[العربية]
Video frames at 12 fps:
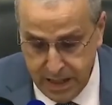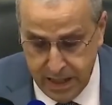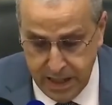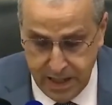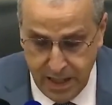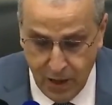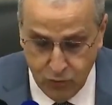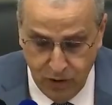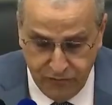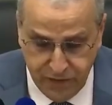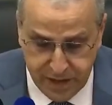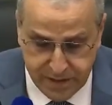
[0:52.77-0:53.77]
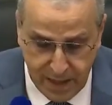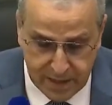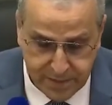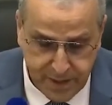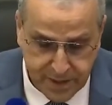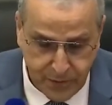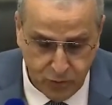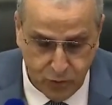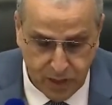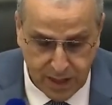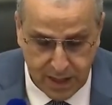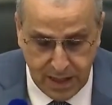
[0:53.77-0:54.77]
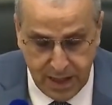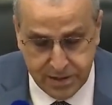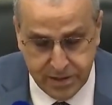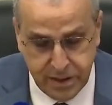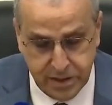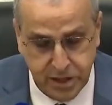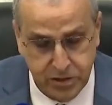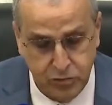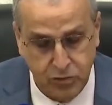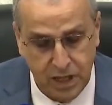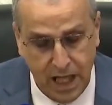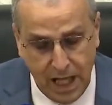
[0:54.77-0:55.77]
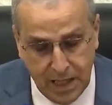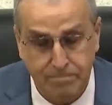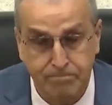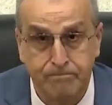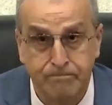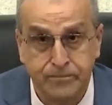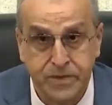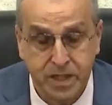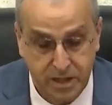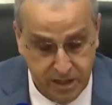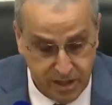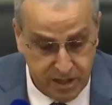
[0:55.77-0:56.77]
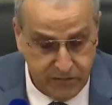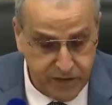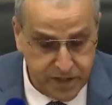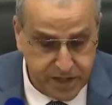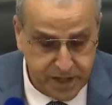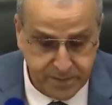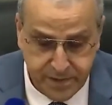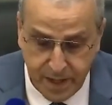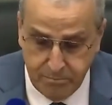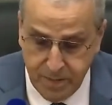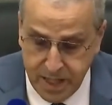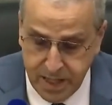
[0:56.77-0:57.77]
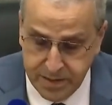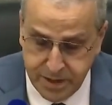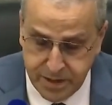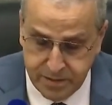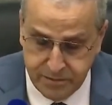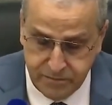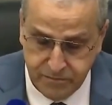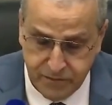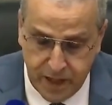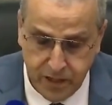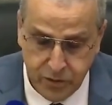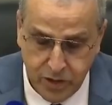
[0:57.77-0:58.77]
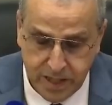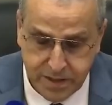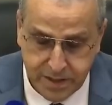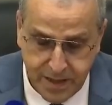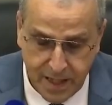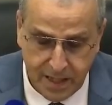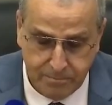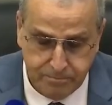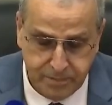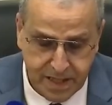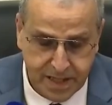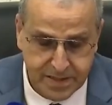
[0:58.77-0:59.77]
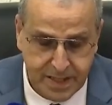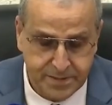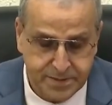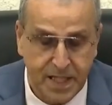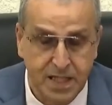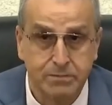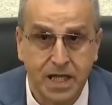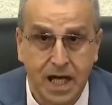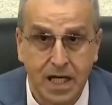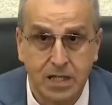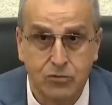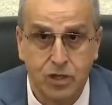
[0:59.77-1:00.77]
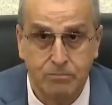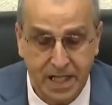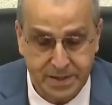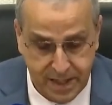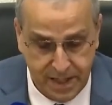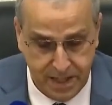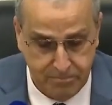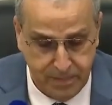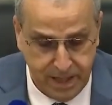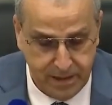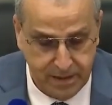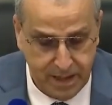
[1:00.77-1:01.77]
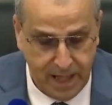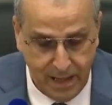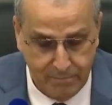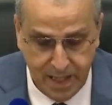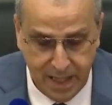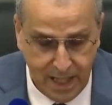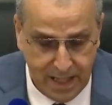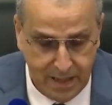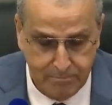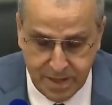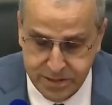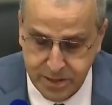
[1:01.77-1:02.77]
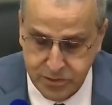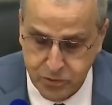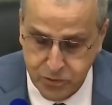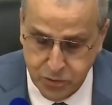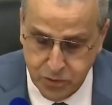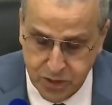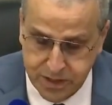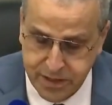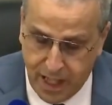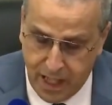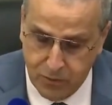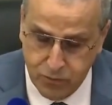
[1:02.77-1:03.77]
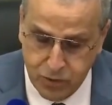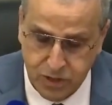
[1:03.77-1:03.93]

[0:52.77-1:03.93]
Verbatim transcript: إنه وفي ظل التطور الذي يشهده العالم في شتى الميادين فإنه يتطلب من قطاع التعليم العالي والبحث العلمي العمل على مد جسور التعاون